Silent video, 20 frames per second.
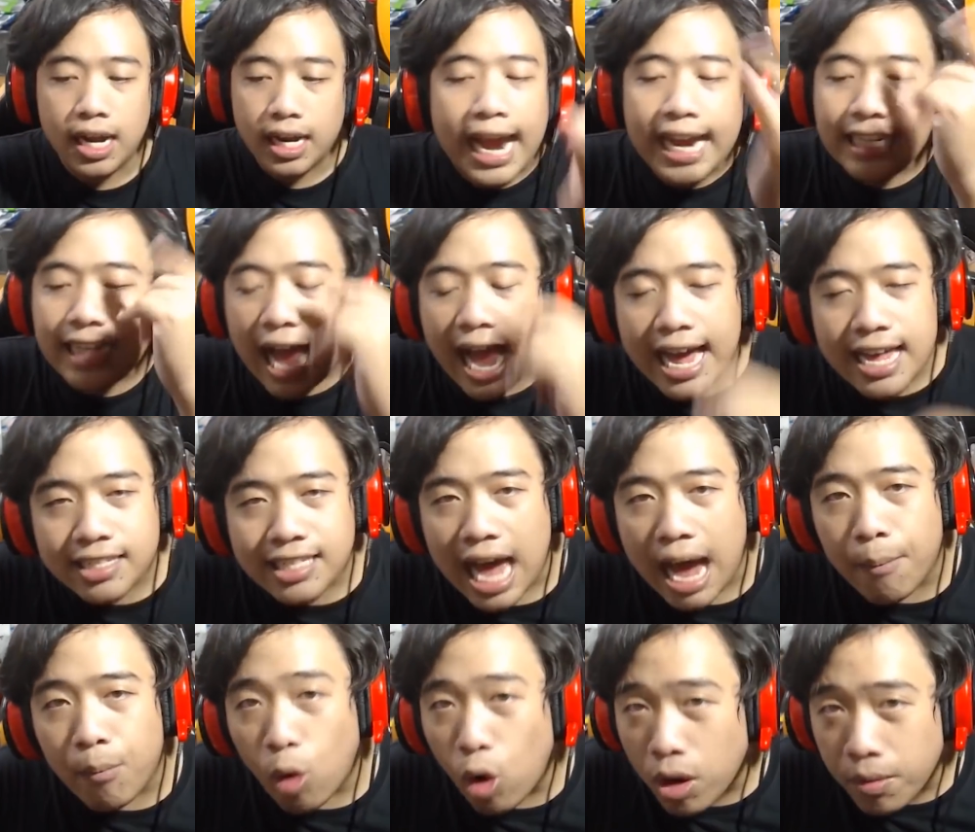ให้ทาย
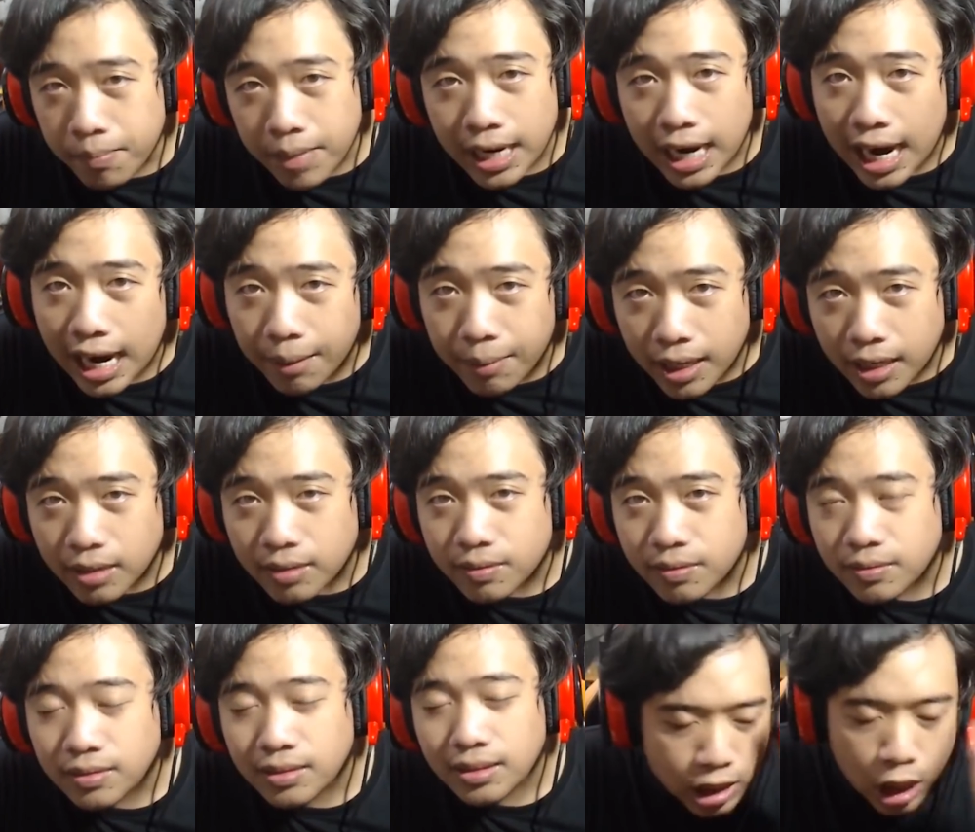3 คนมีใครบ้าง
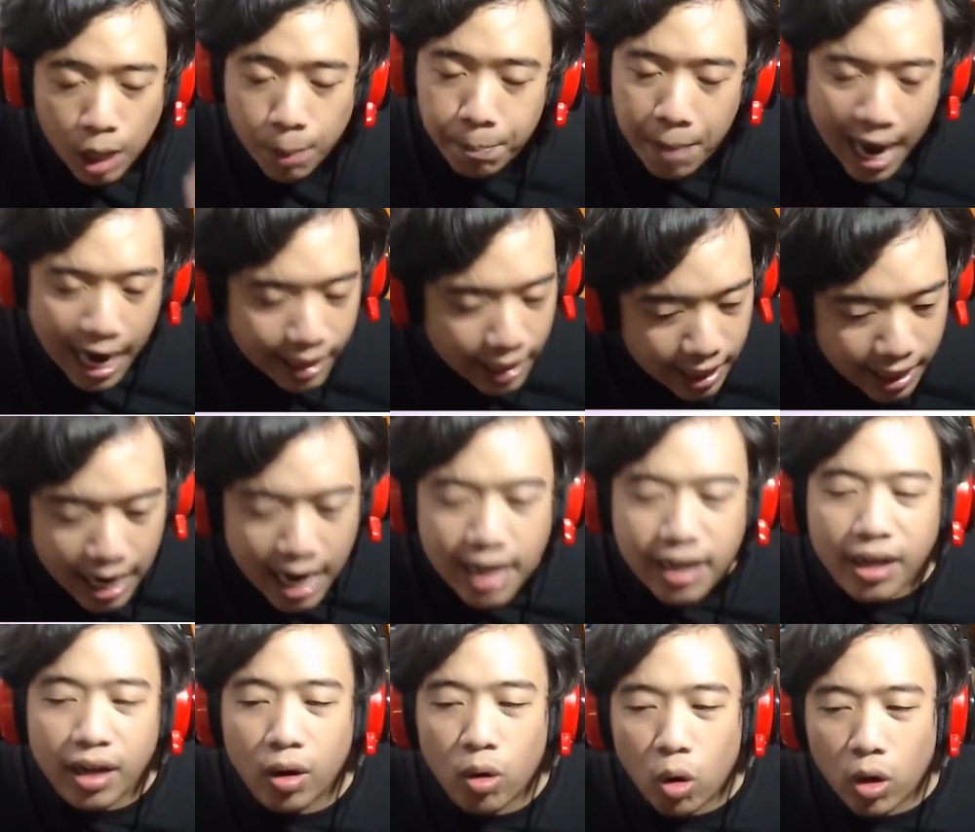เชอปางแน่ๆ
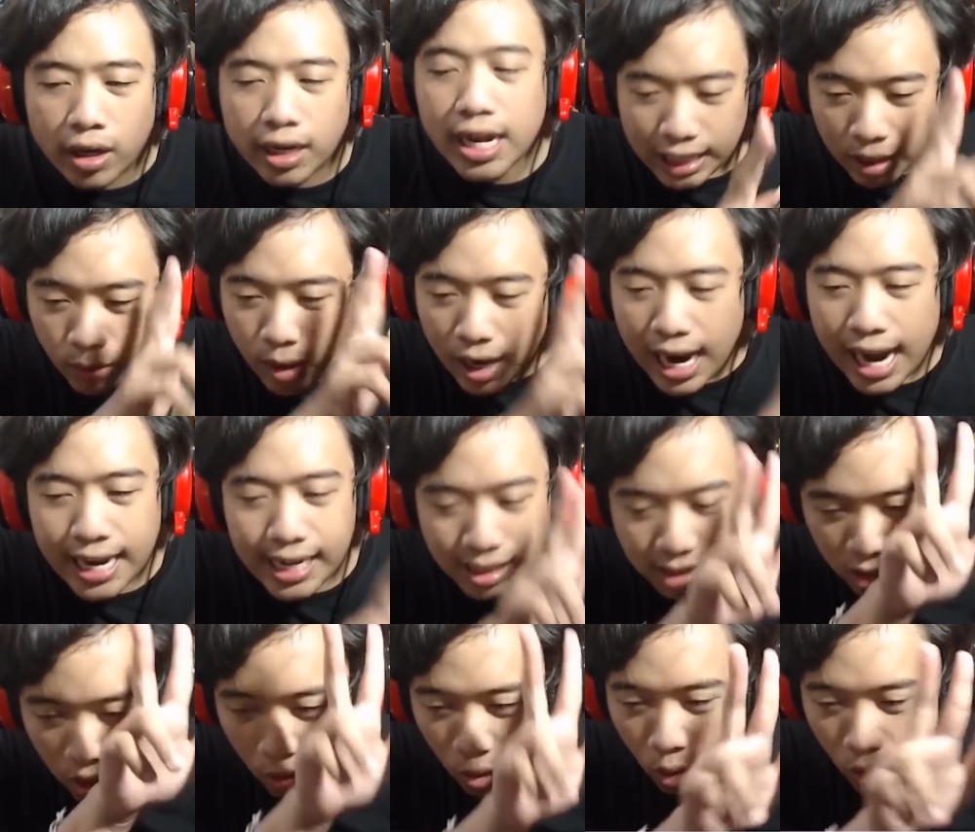หนึ่งคนคิดว่าใครอีก
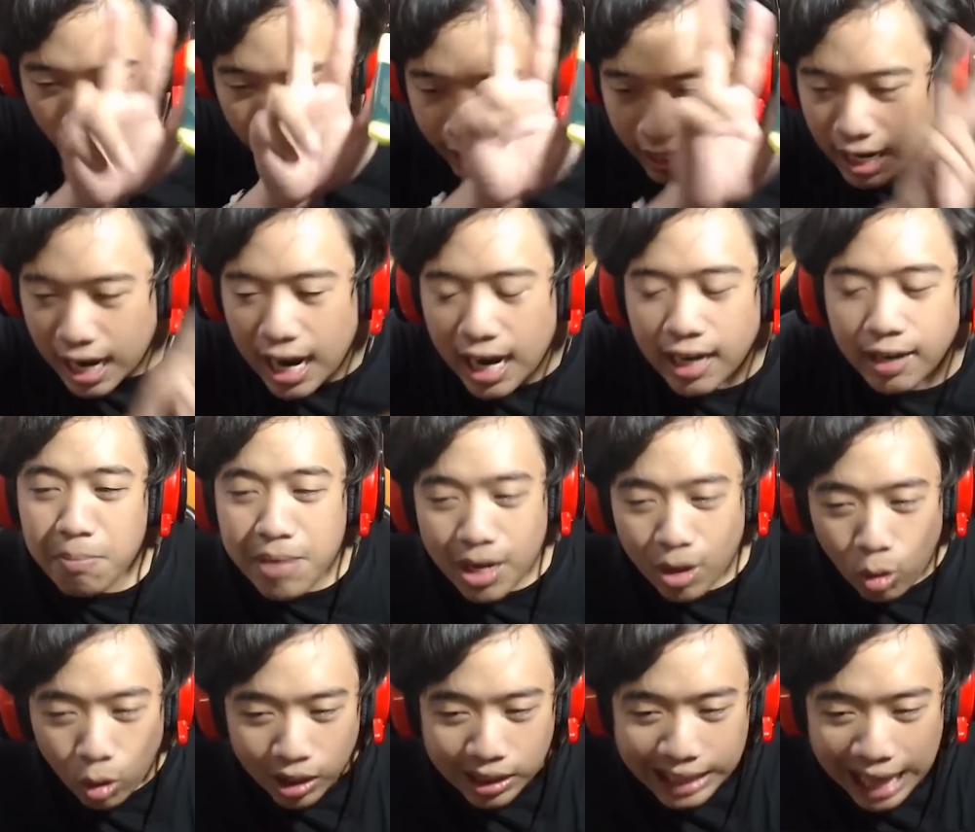2 คนให้ทาย มี
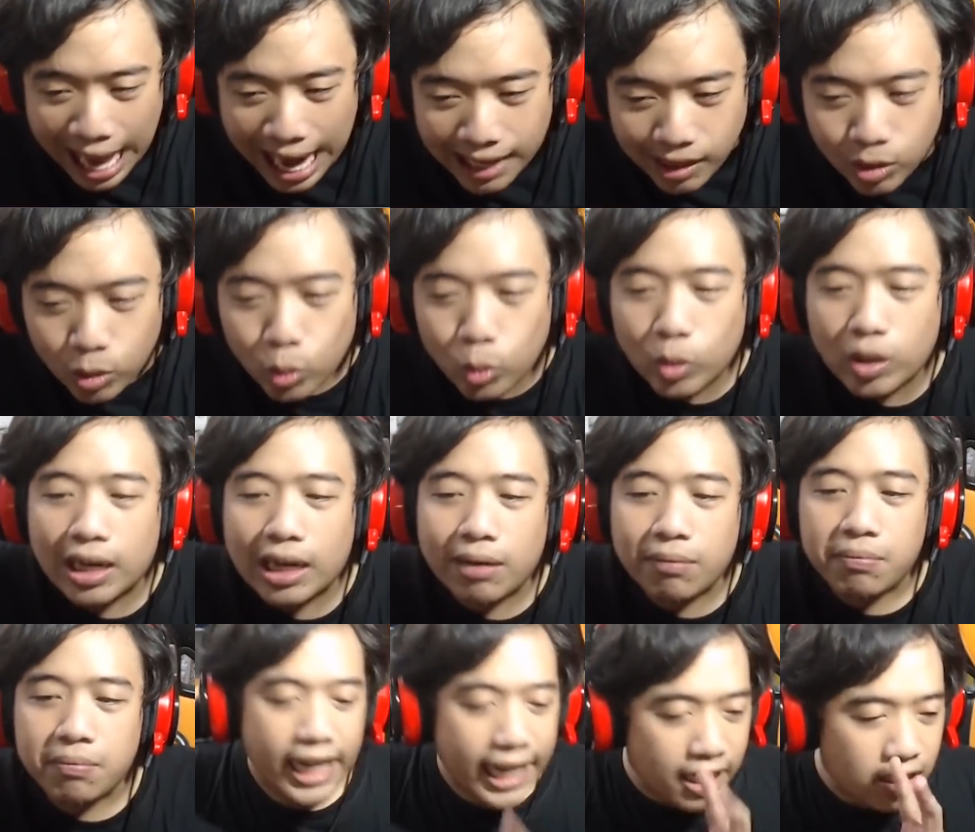คนทายถูกครับ
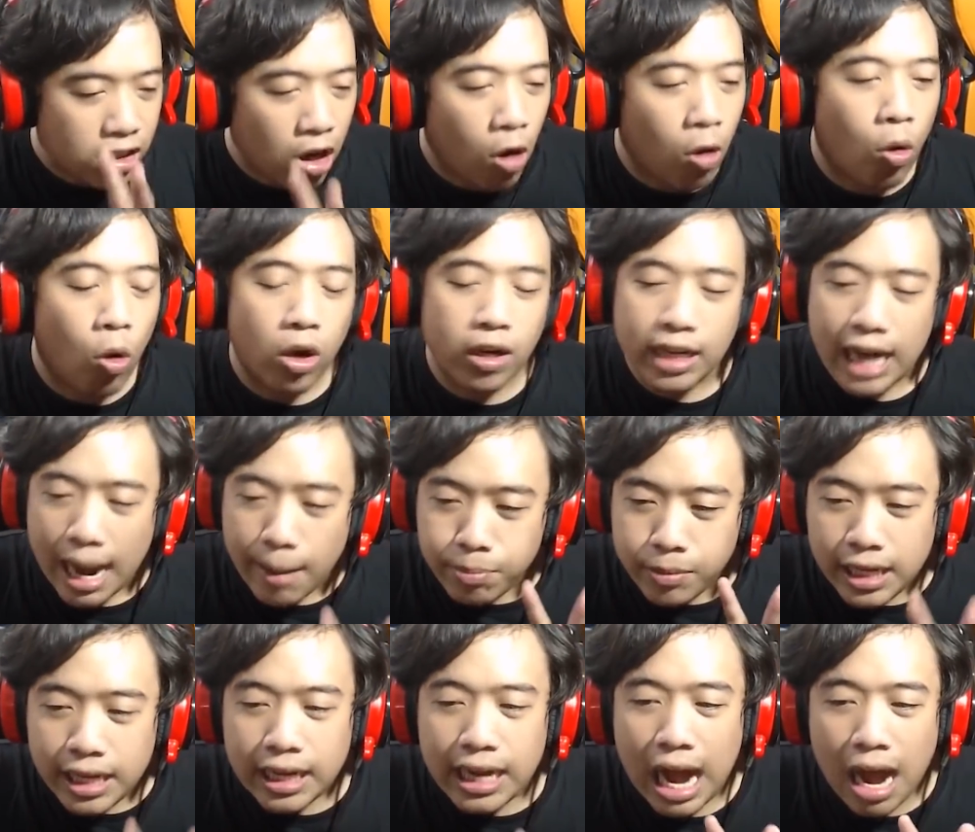อีก 2 คนครับ
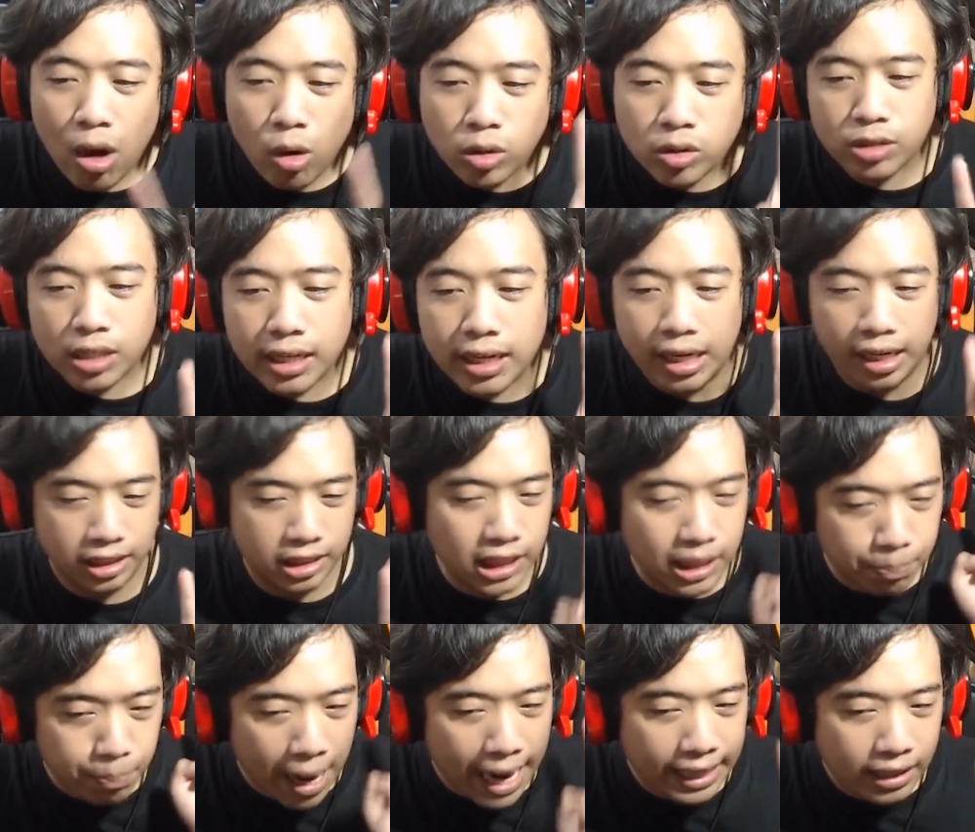ที่เขาเสนอชื่
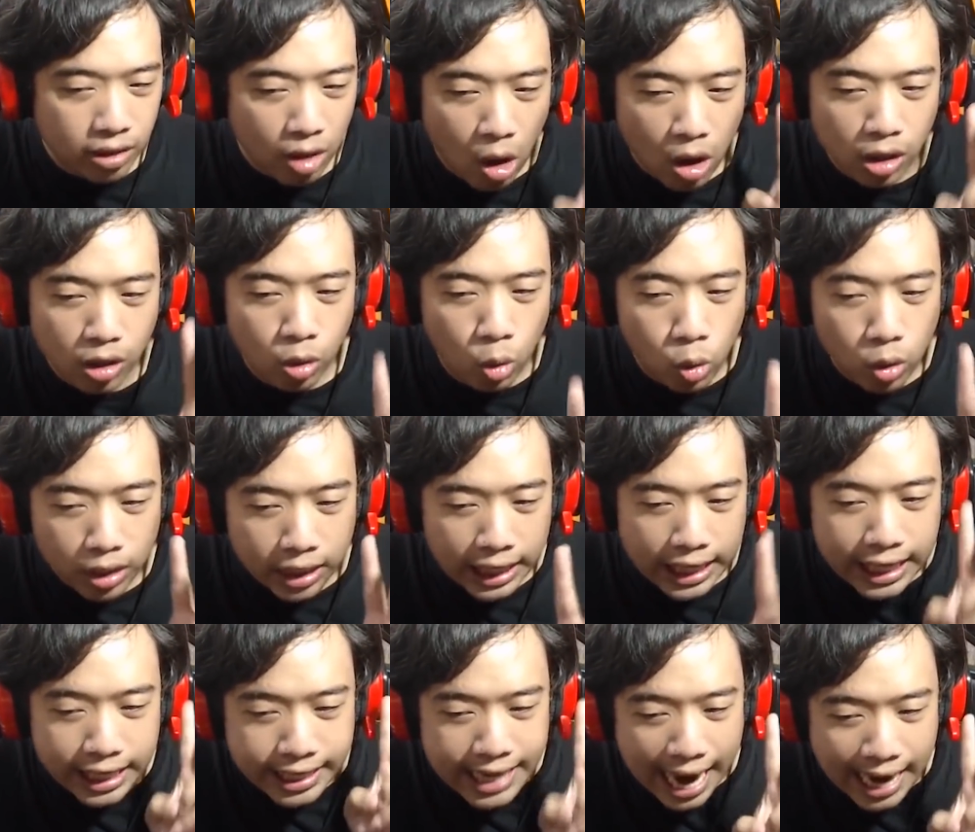อไปตอนคุก
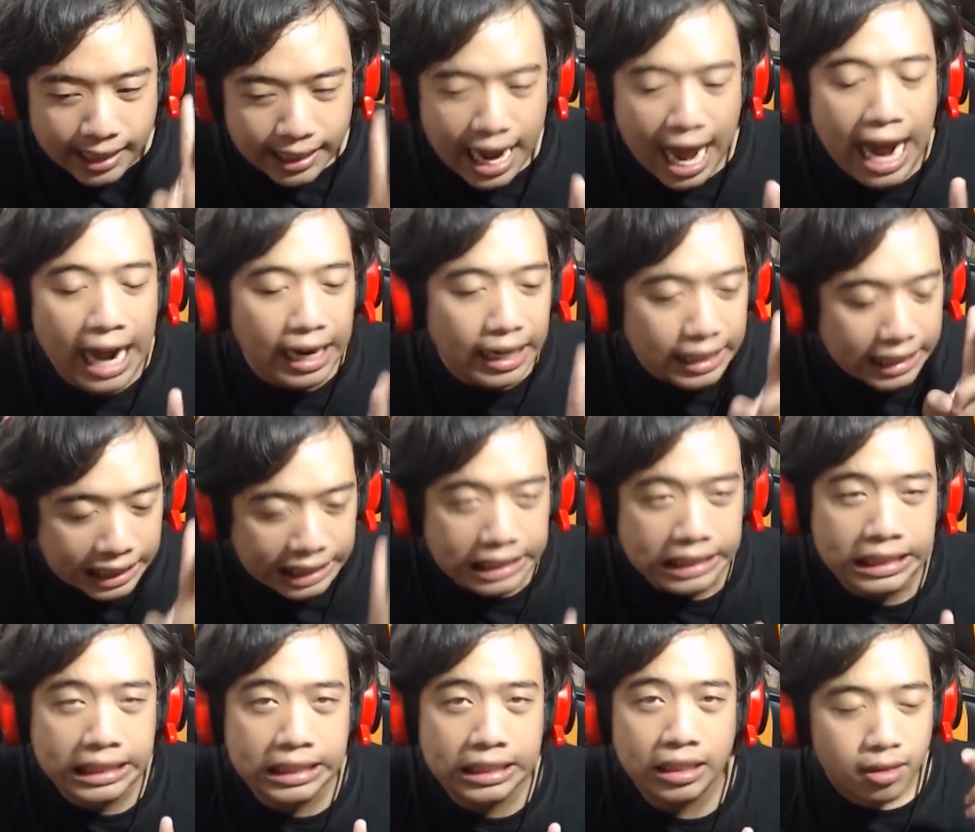กี้ดังๆ
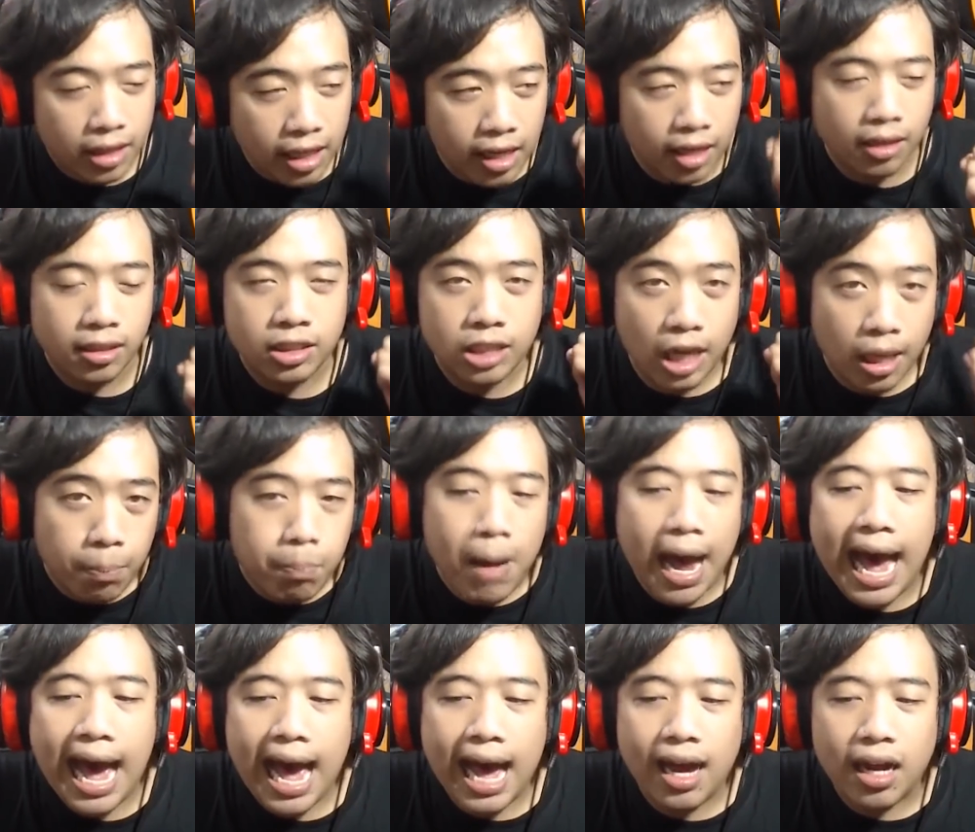คือ 1เชอ
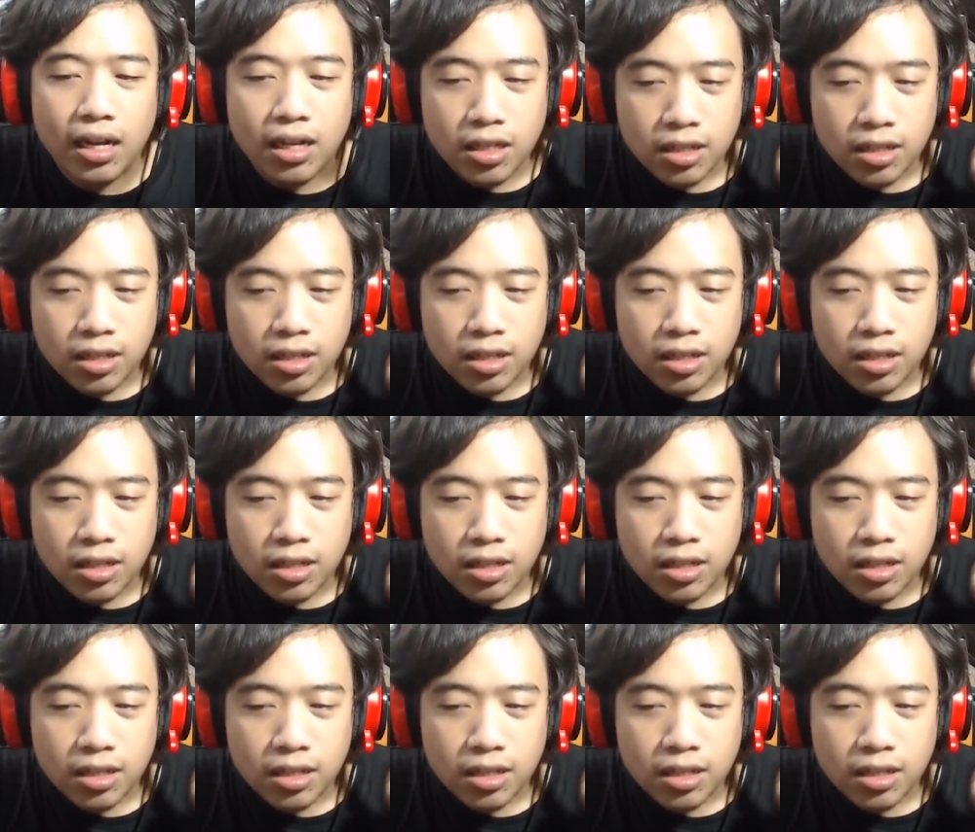ปาง